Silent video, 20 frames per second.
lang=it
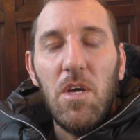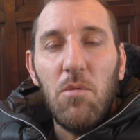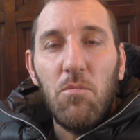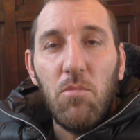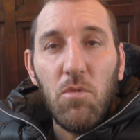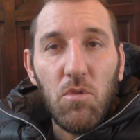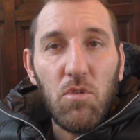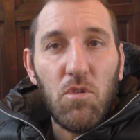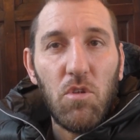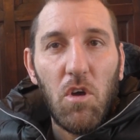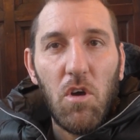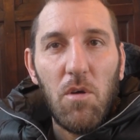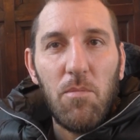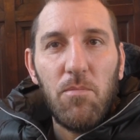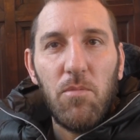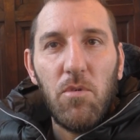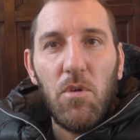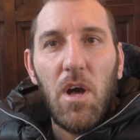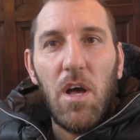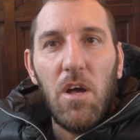
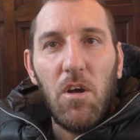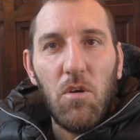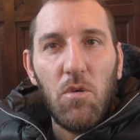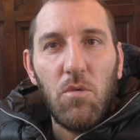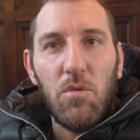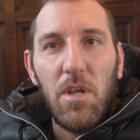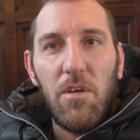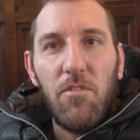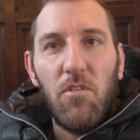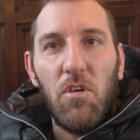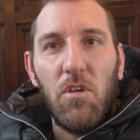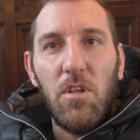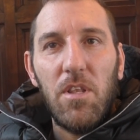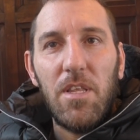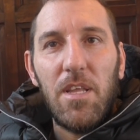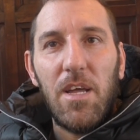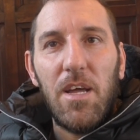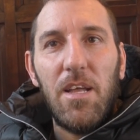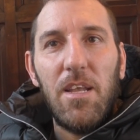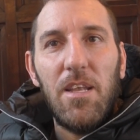Purtroppo ancora una
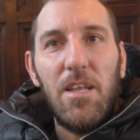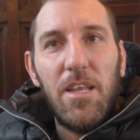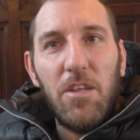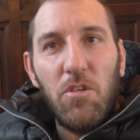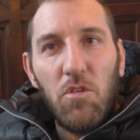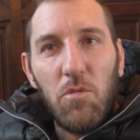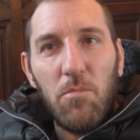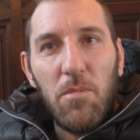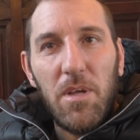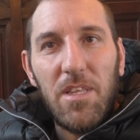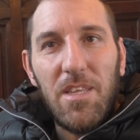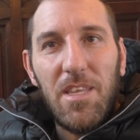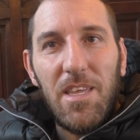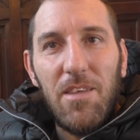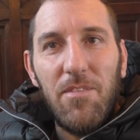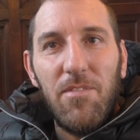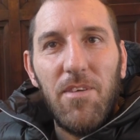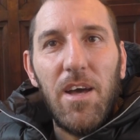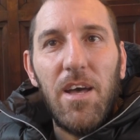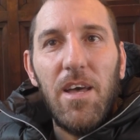volta la
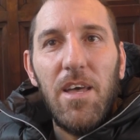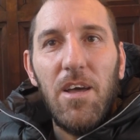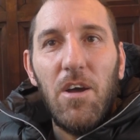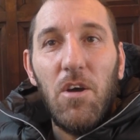normativa